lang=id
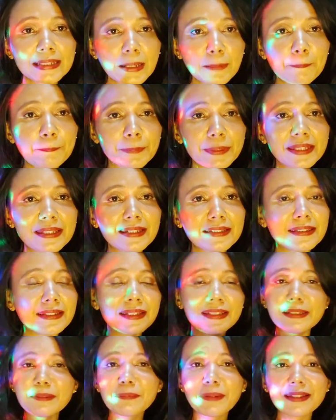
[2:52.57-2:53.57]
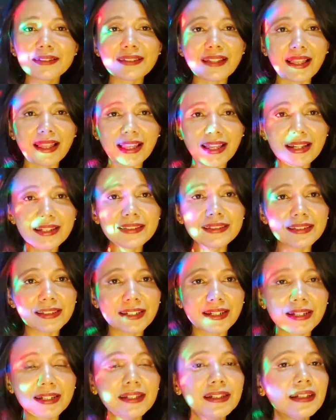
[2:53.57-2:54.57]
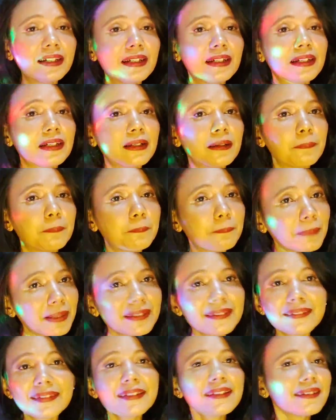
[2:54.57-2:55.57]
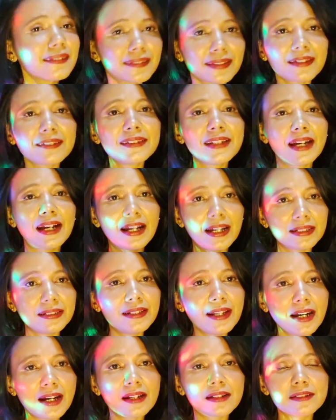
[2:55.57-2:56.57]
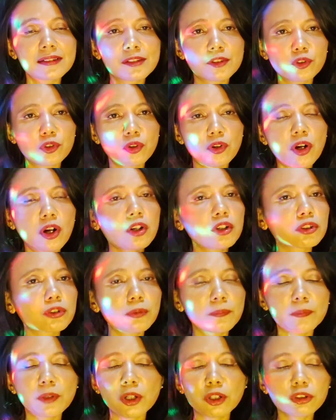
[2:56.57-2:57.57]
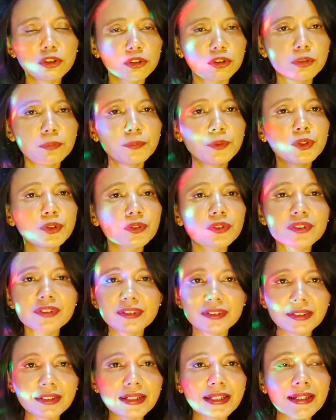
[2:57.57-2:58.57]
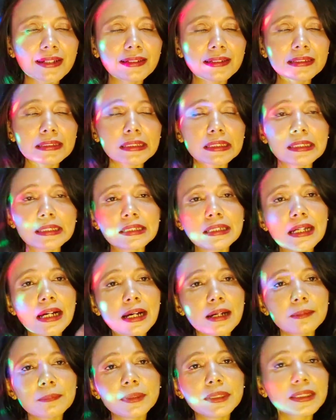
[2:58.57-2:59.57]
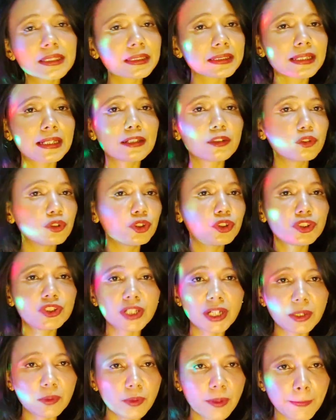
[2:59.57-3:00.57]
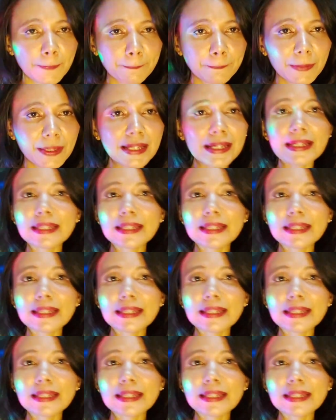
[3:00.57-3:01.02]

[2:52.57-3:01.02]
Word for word: tapi yang jadi masalahnya masih saja ada gitu oknum-oknum user yang tidak bertanggung jawab,